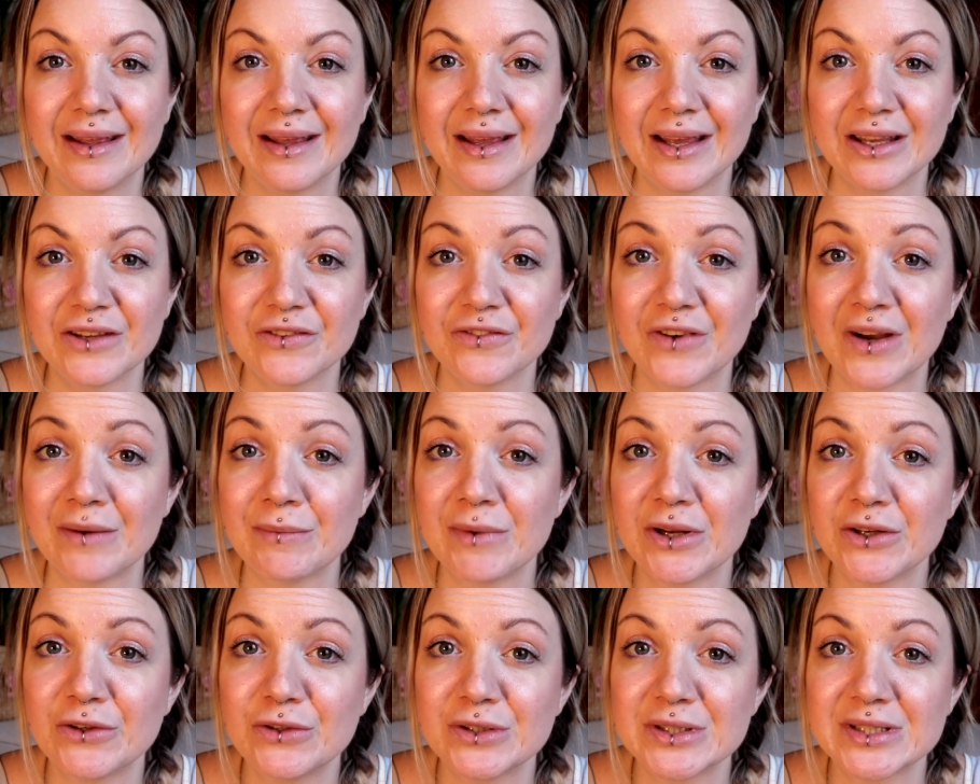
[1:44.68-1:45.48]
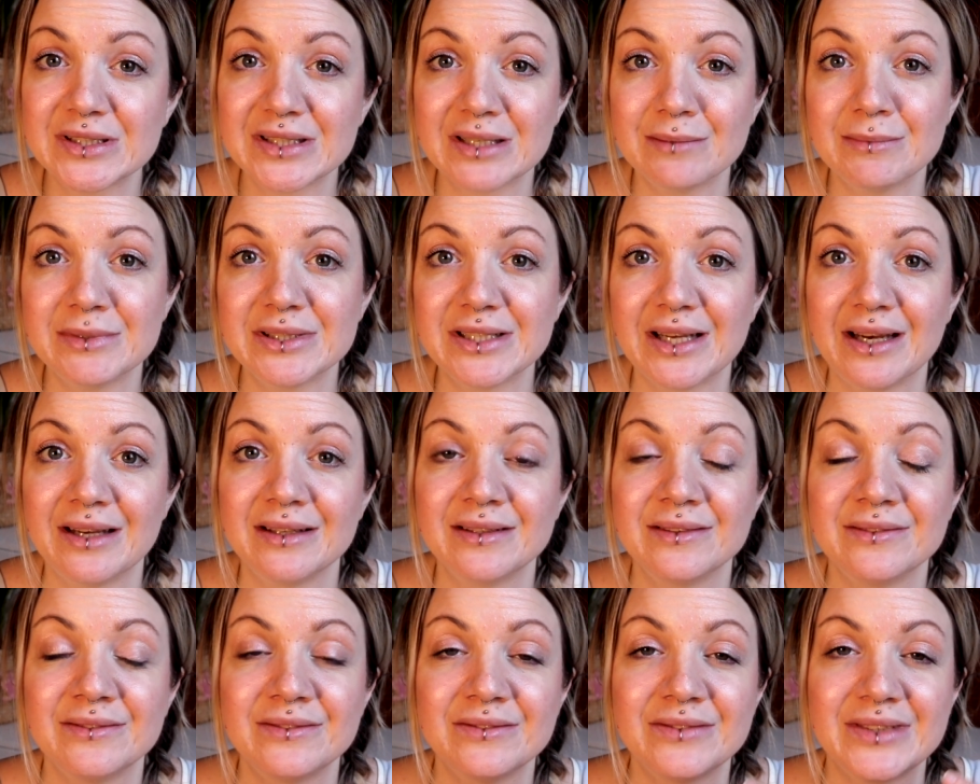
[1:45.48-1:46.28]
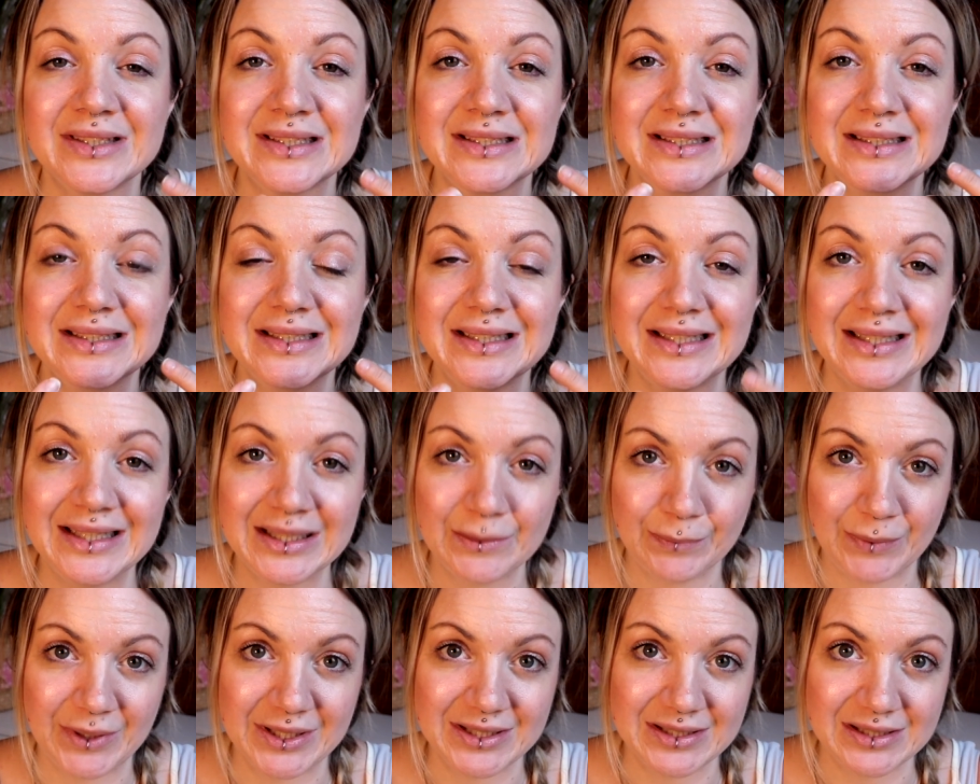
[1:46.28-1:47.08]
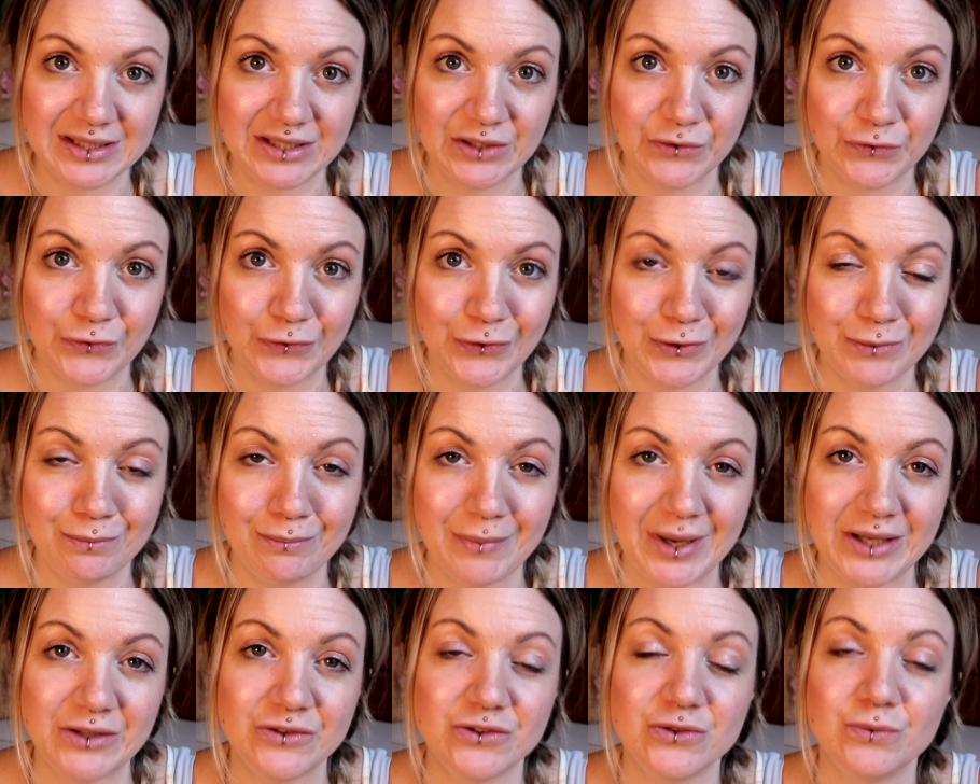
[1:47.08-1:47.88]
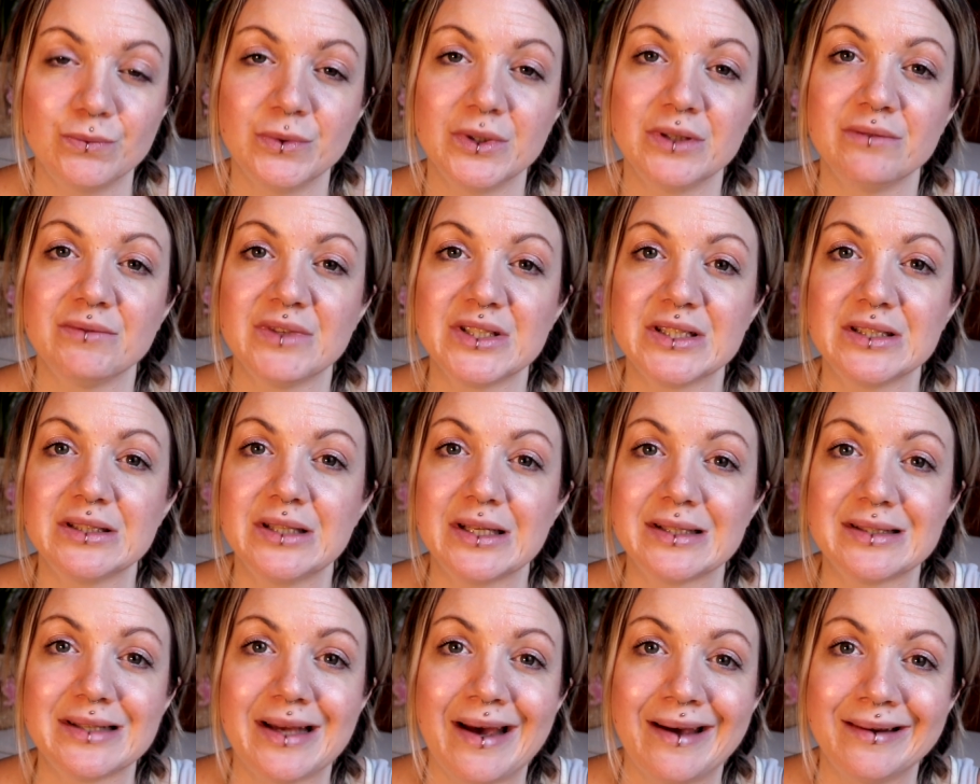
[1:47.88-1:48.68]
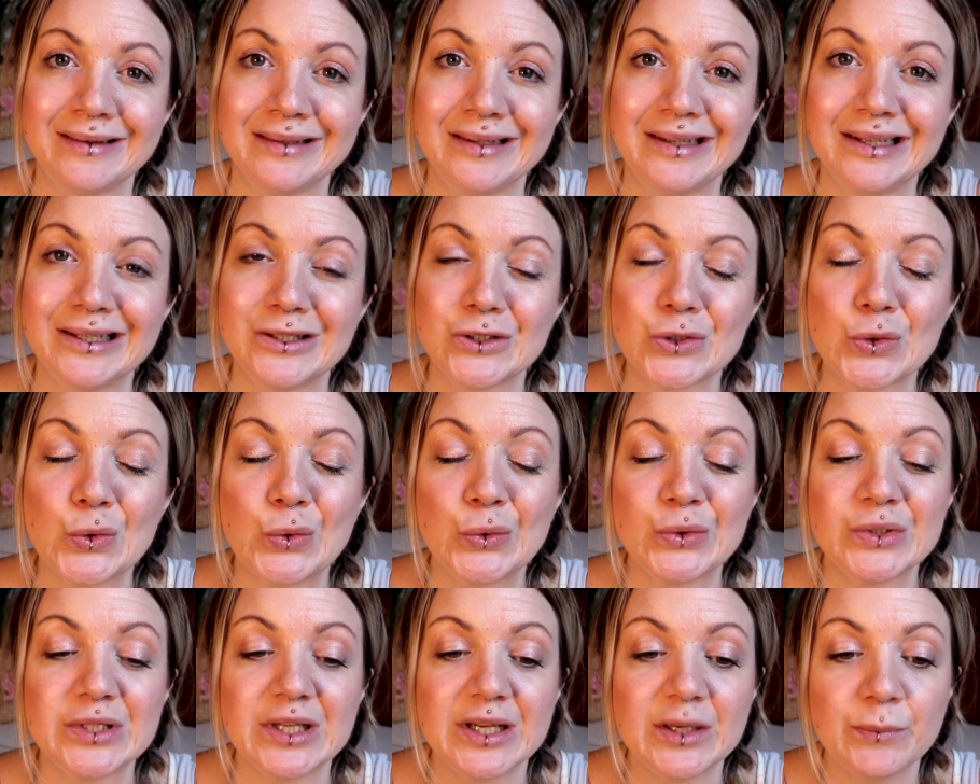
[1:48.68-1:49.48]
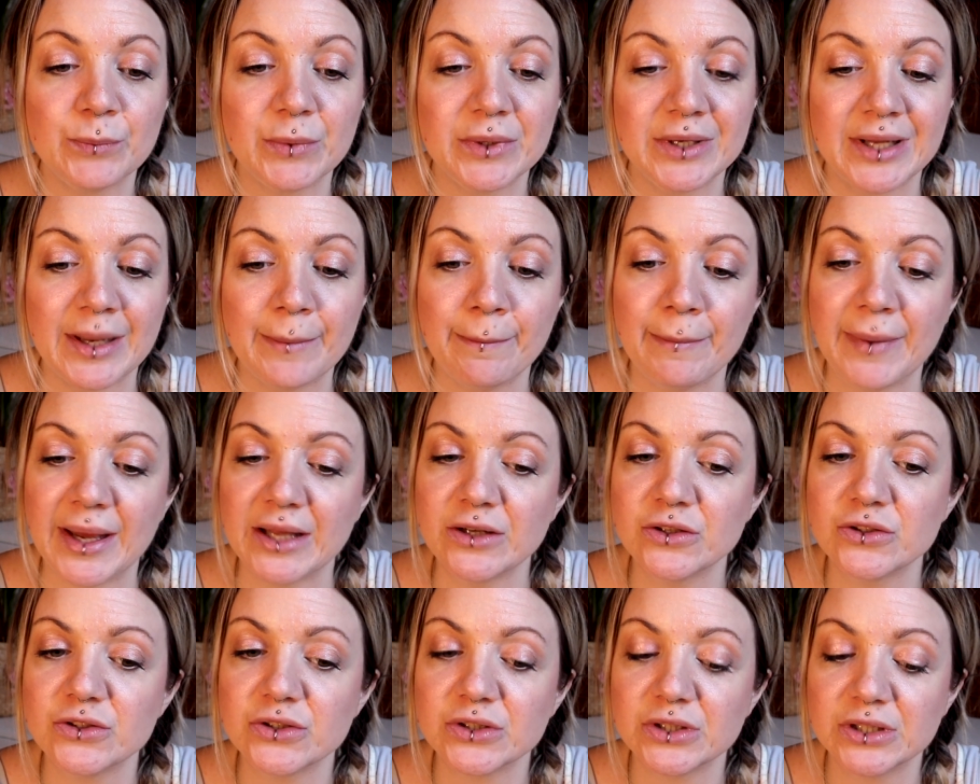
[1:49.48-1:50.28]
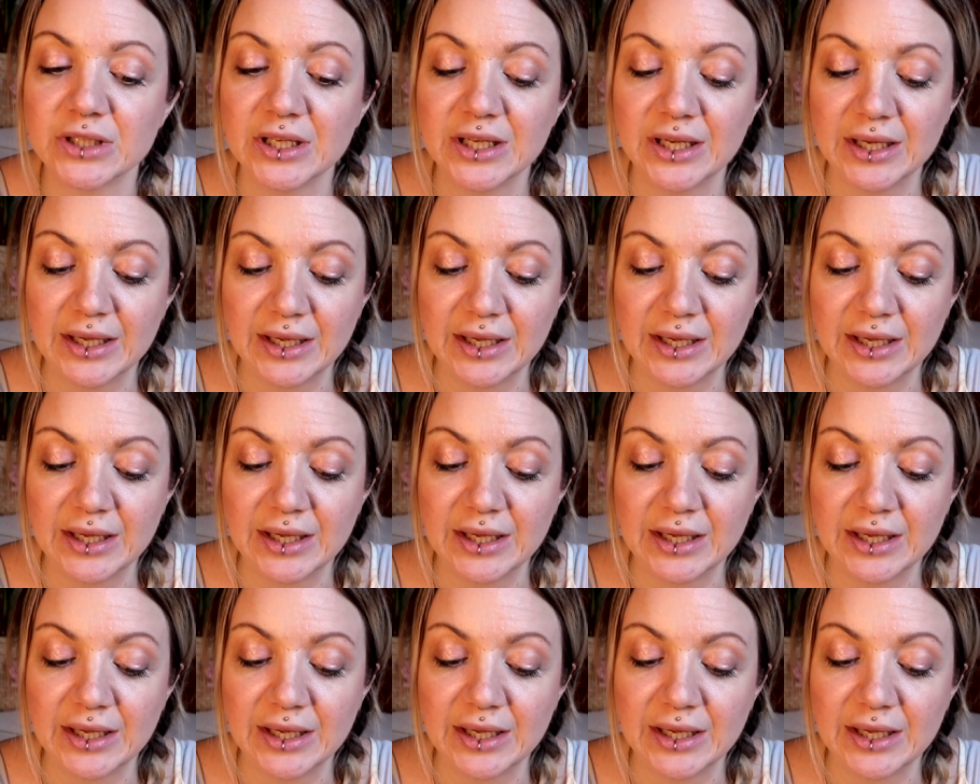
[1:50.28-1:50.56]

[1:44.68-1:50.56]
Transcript: Ich fange mal kurz damit an, was ich per se für ein Mensch bin, was das angeht. Und ich bin ein Mensch,